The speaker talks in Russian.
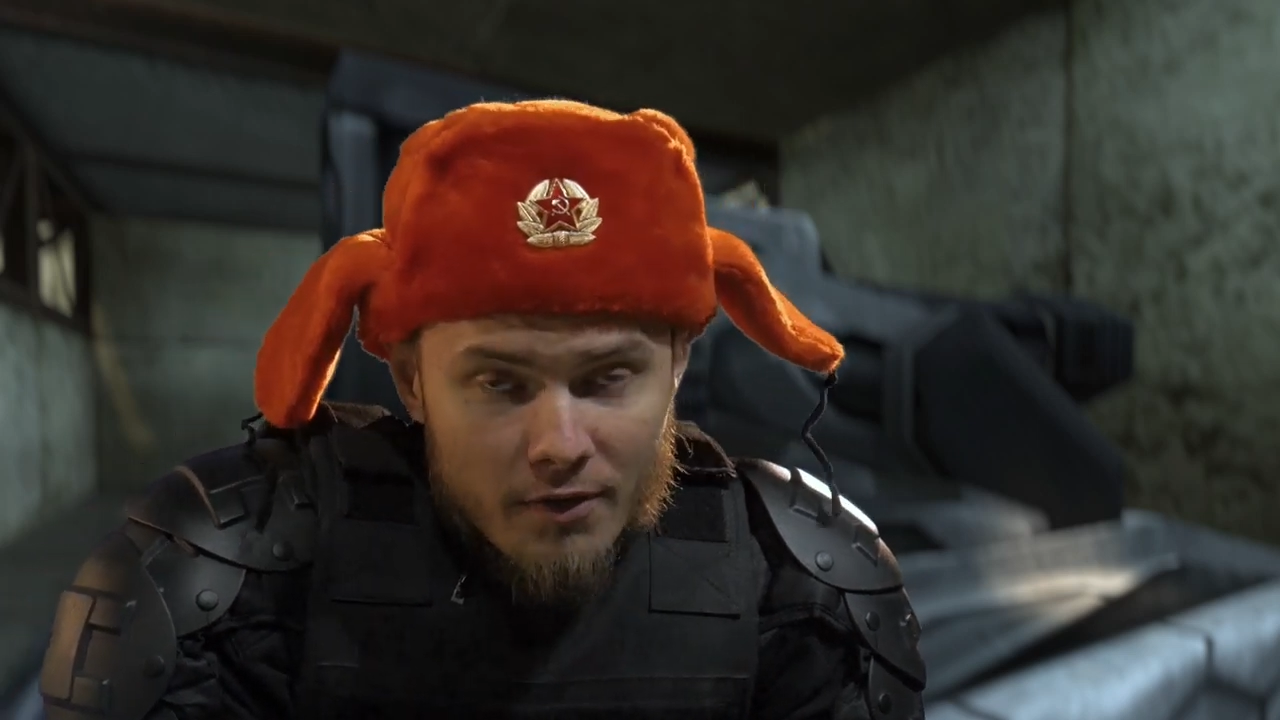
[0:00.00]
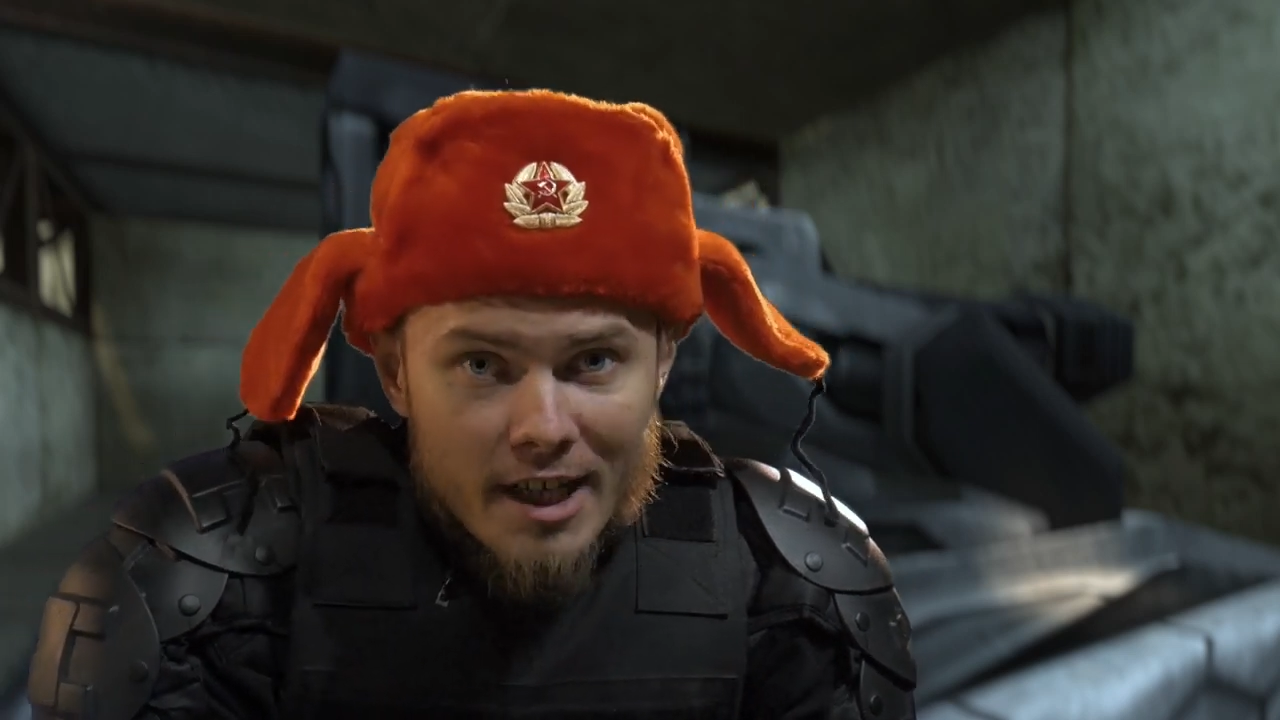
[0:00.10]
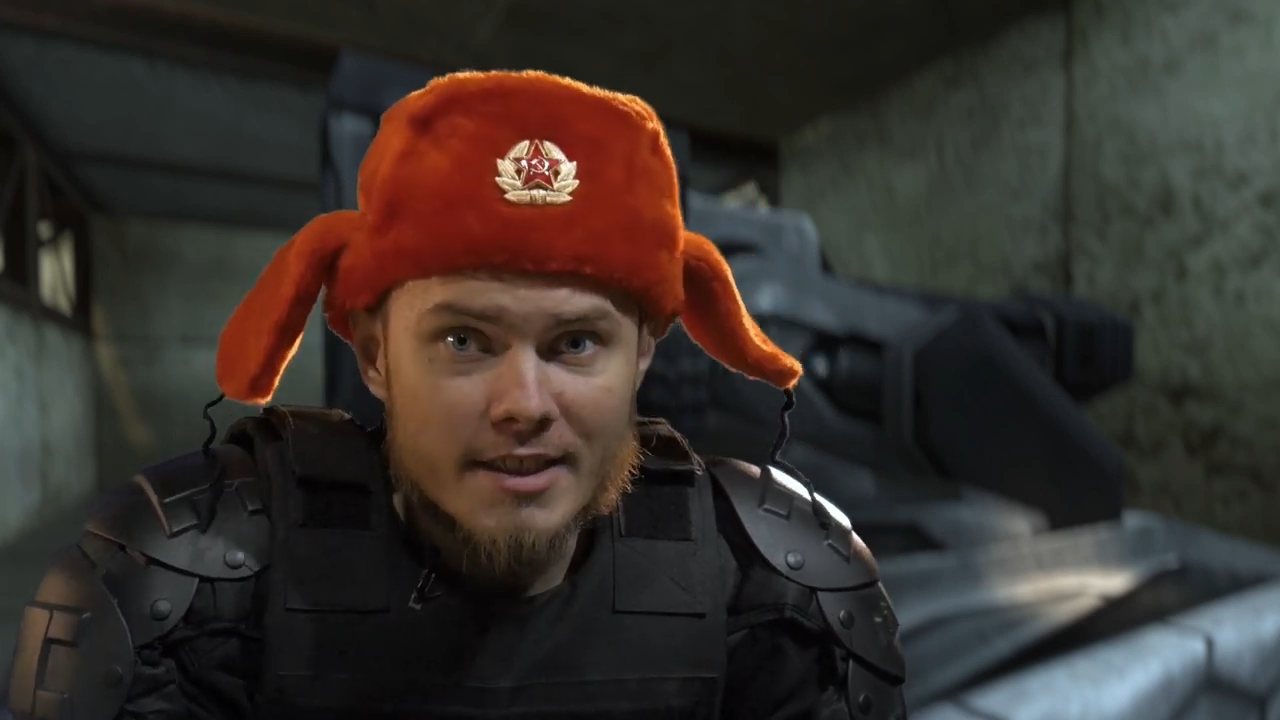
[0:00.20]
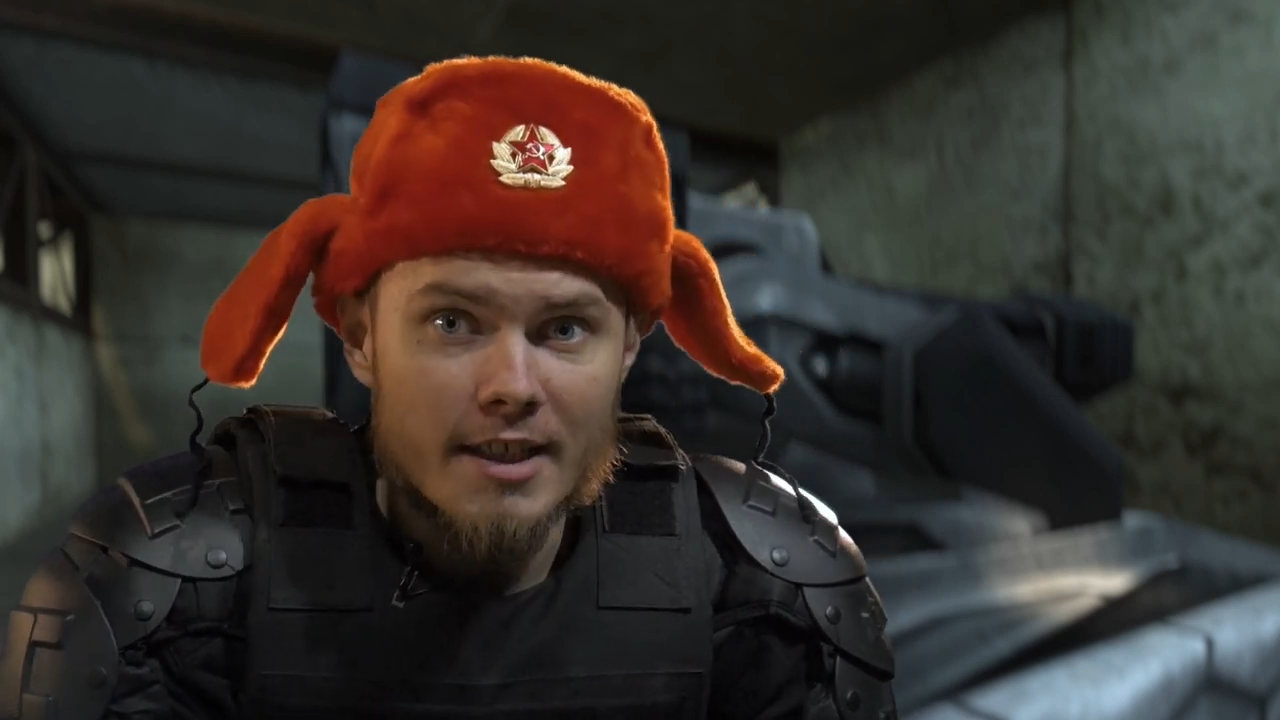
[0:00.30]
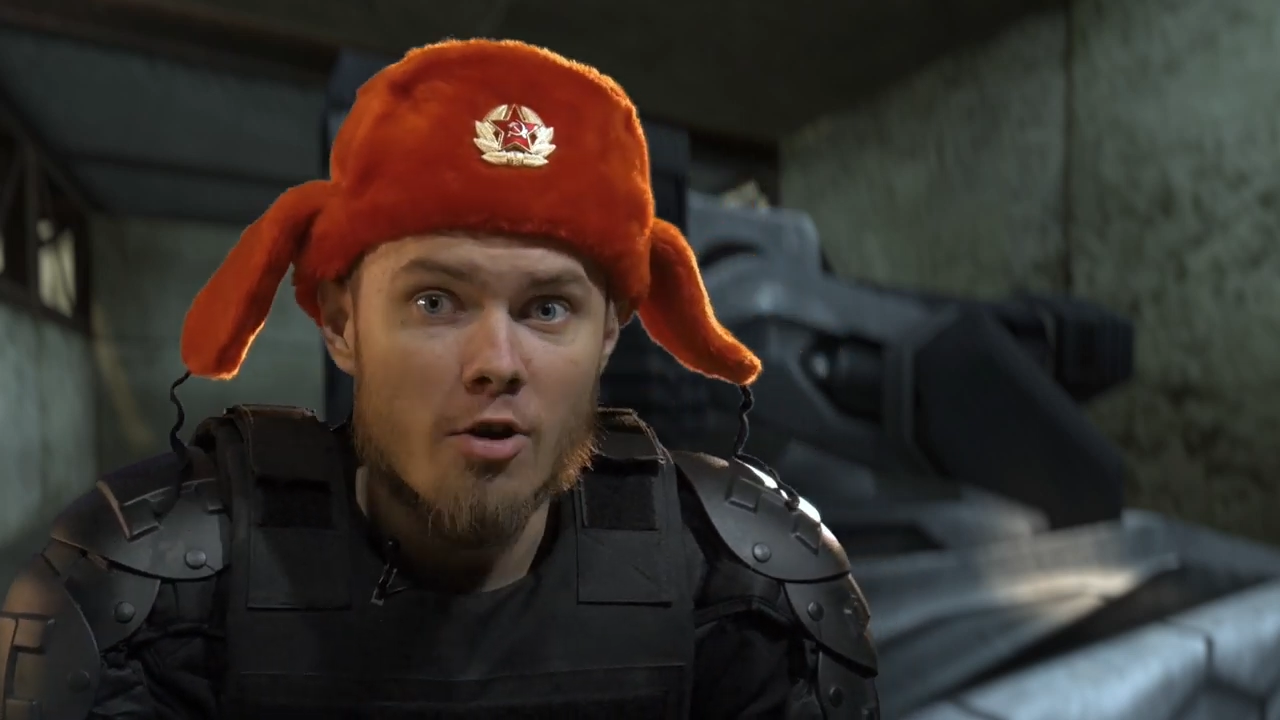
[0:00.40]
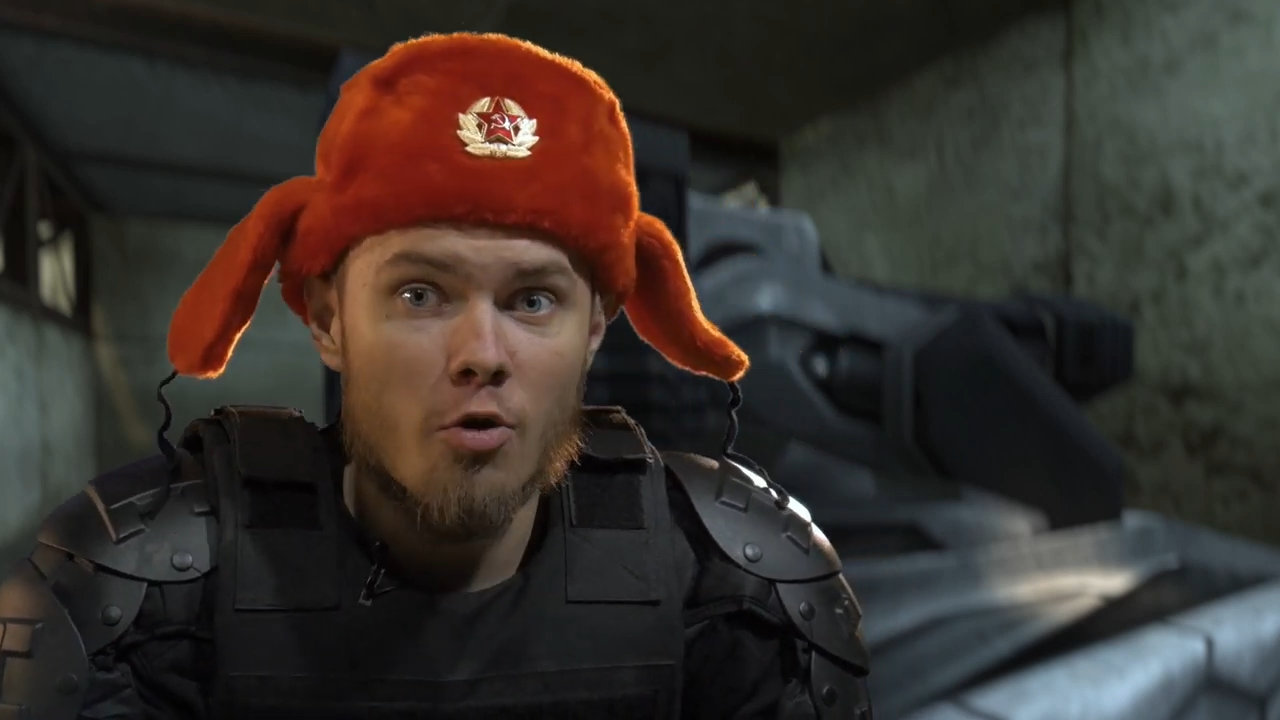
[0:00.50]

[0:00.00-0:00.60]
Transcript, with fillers: появляется